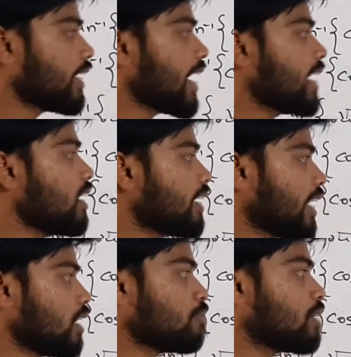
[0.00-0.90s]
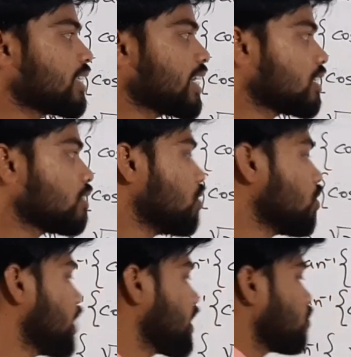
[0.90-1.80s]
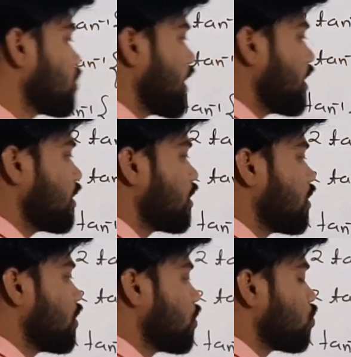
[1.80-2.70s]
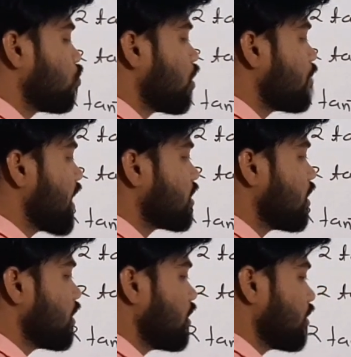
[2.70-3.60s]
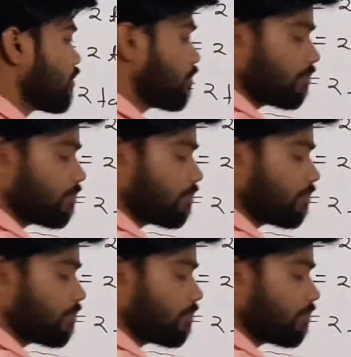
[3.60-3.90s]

टेन टेन इनवर्स एक्स इक्वल टू एक्स होता है तो वन बाय एक्स लिख दिए